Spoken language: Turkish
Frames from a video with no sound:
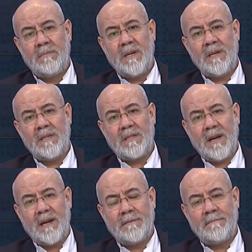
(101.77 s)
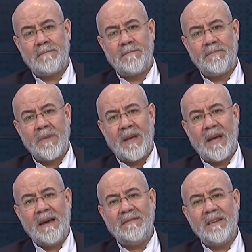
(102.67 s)
Bir insan
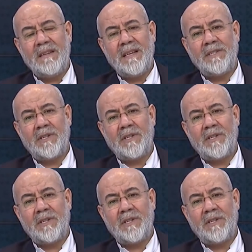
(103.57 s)
evinden